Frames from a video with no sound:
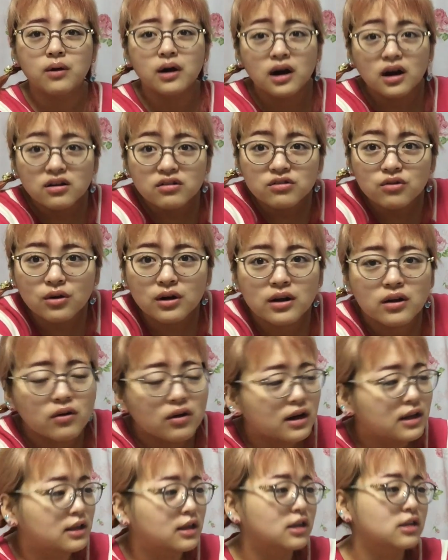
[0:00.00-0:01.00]
上がるのかわ
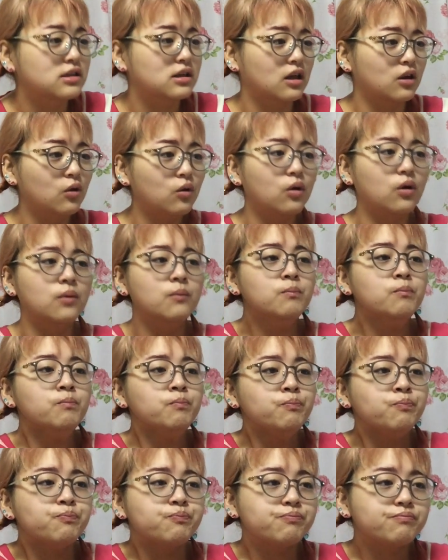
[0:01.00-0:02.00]
かんないんですけど、
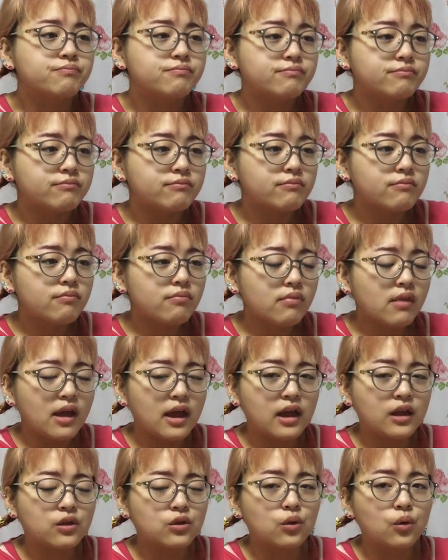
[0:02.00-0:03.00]

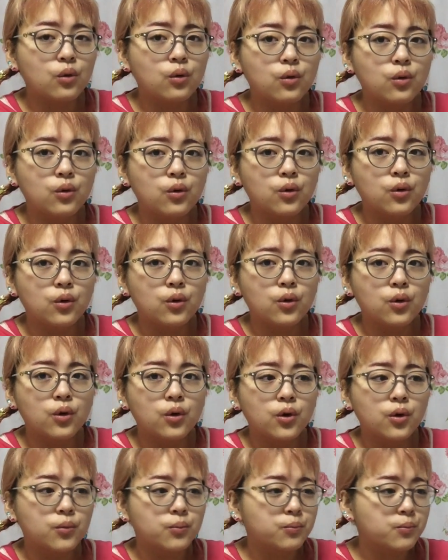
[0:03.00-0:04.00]
えっ
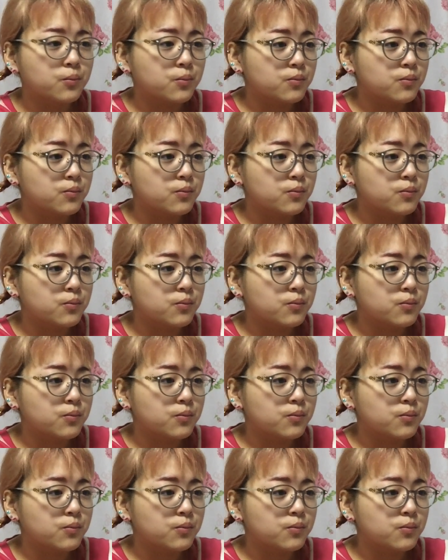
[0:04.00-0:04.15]
と、